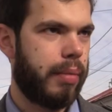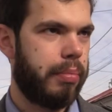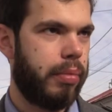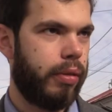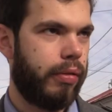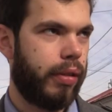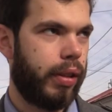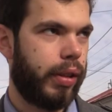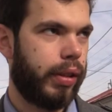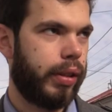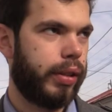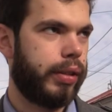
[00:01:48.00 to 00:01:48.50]

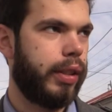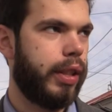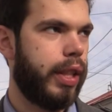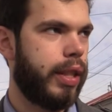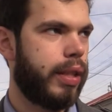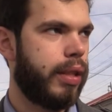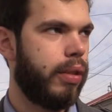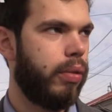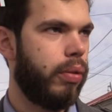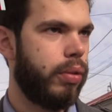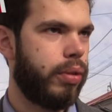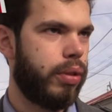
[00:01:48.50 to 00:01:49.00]
было
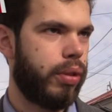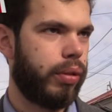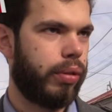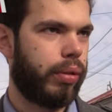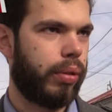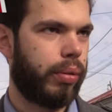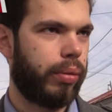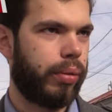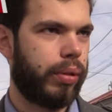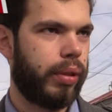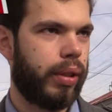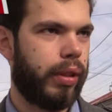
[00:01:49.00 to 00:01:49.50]
найти очень
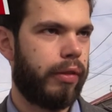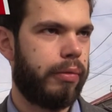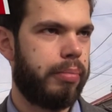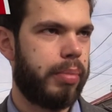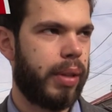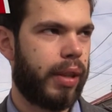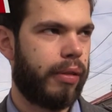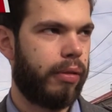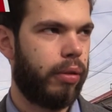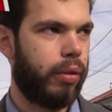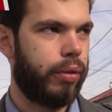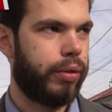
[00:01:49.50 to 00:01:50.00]
трудно, в
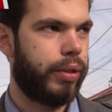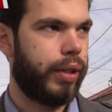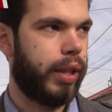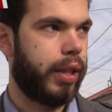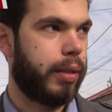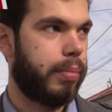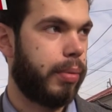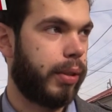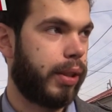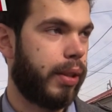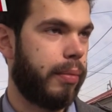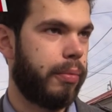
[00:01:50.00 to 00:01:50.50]
первую
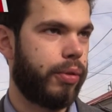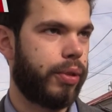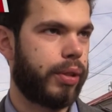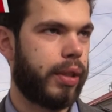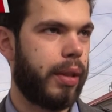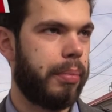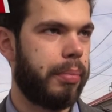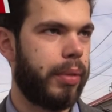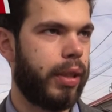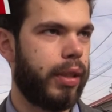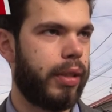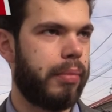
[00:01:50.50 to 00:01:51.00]
очередь, потому
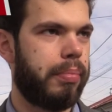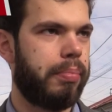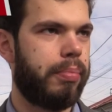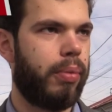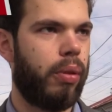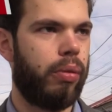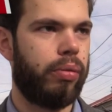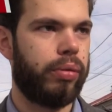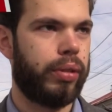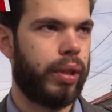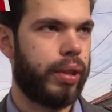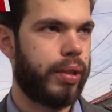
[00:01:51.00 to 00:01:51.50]
что мы
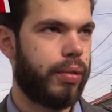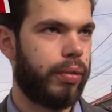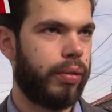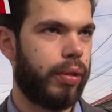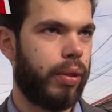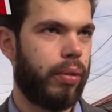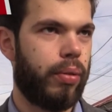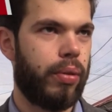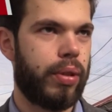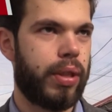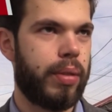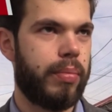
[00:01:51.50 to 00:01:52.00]
полностью
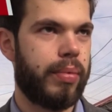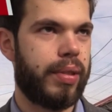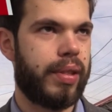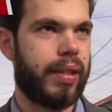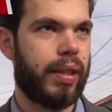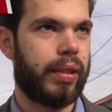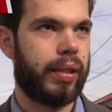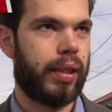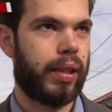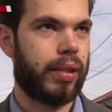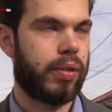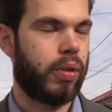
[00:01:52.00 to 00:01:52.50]
находимся
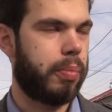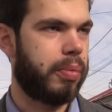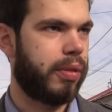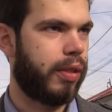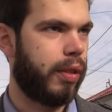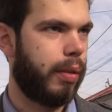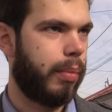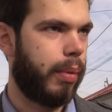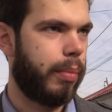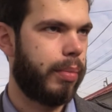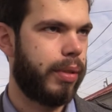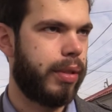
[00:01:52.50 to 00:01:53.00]
на
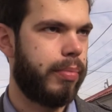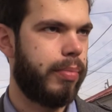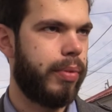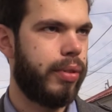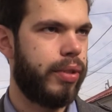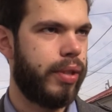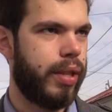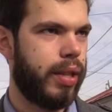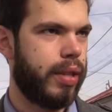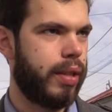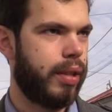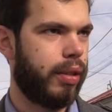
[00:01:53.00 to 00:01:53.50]
собственном
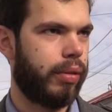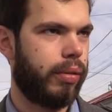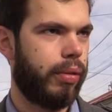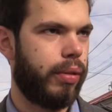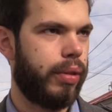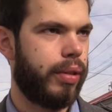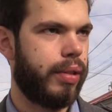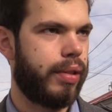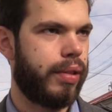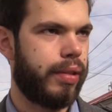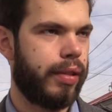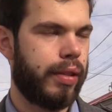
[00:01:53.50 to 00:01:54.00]
обеспечении, то
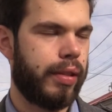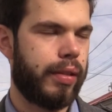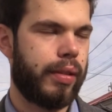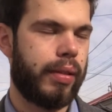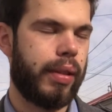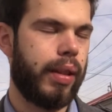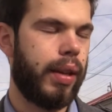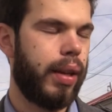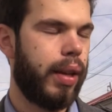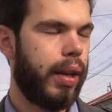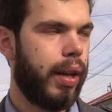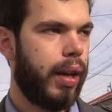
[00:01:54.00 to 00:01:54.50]
есть ну,
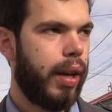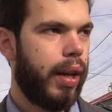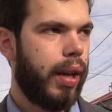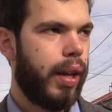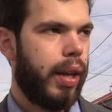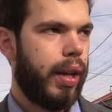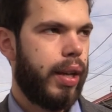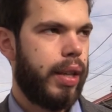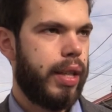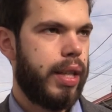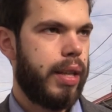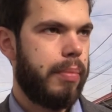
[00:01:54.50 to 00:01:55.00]

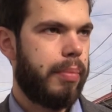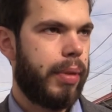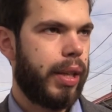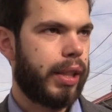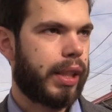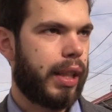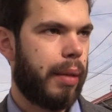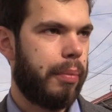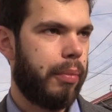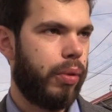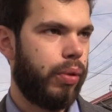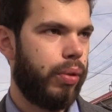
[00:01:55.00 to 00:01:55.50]
и
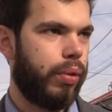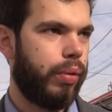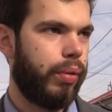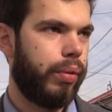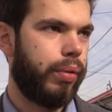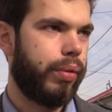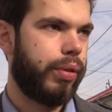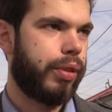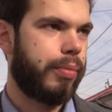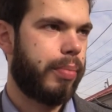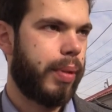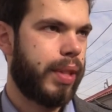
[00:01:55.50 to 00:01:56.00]

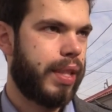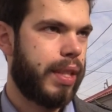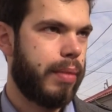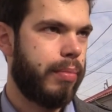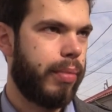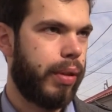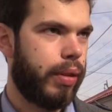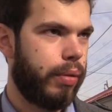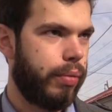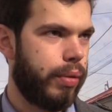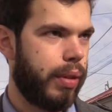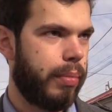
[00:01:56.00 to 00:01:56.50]
поэтому
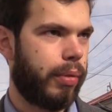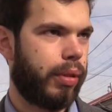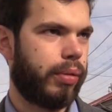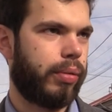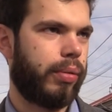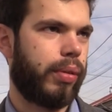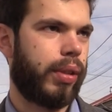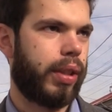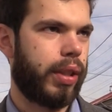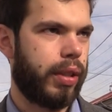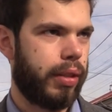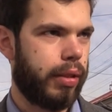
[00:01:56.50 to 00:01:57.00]
спасибо людям,
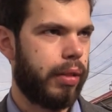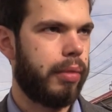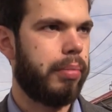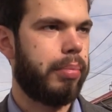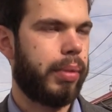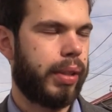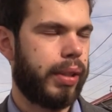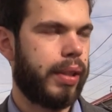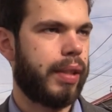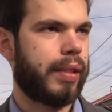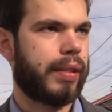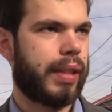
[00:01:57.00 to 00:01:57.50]
которые
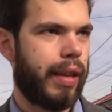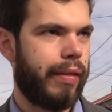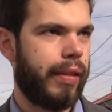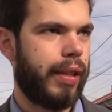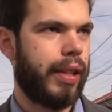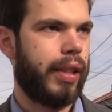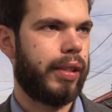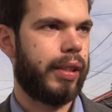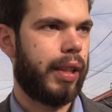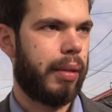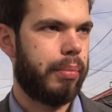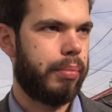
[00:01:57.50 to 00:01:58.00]

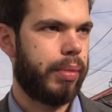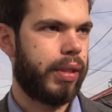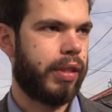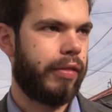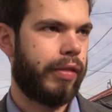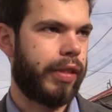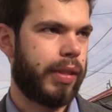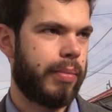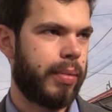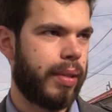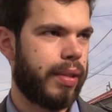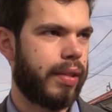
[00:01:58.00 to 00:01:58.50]
предоставили нам
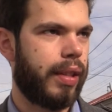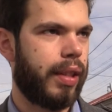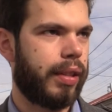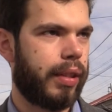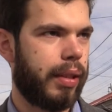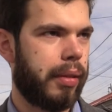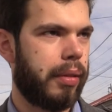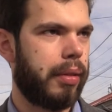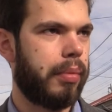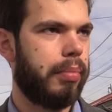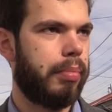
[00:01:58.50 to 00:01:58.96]
безвозмездно это